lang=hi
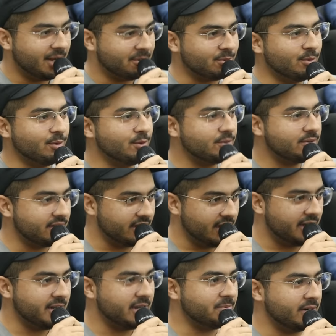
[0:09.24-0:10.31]
आपको
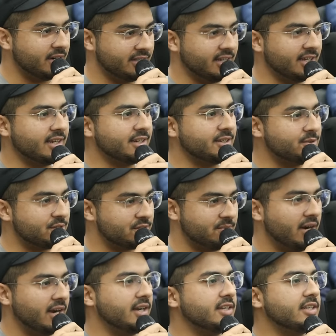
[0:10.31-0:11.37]
गालियाँ पड़ती हैं एंड यू
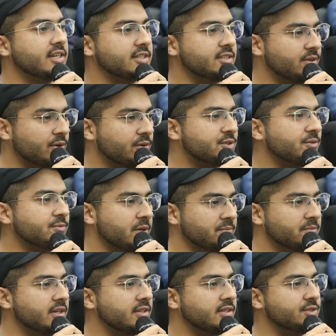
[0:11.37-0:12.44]
स्माइल देर लॉट्स ऑफ
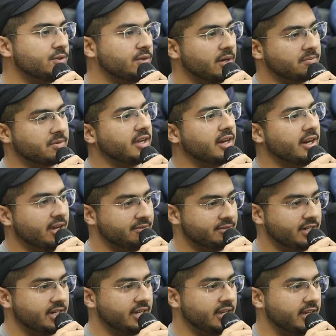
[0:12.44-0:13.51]
पीपल जो आपके खिलाफ
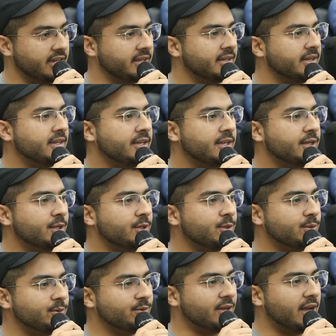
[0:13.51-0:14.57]
है ठीक है
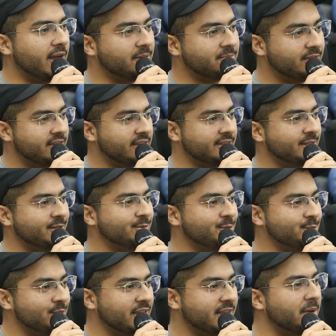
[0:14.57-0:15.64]
आपके अंदर
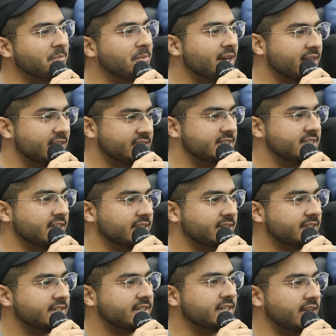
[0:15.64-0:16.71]
वो जो एक हम्बलनेस है
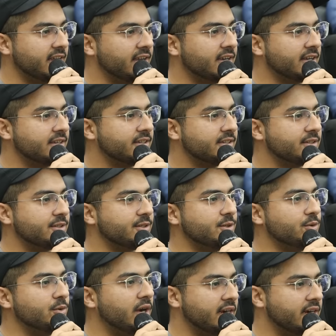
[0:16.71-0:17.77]
ठीक है
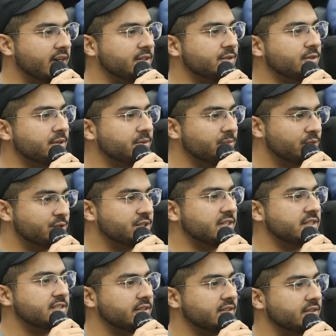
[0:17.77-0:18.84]
यू हैंडल योर
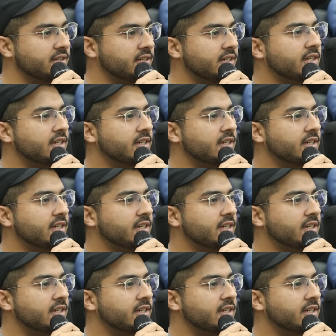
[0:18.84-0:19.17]
इमोशंस और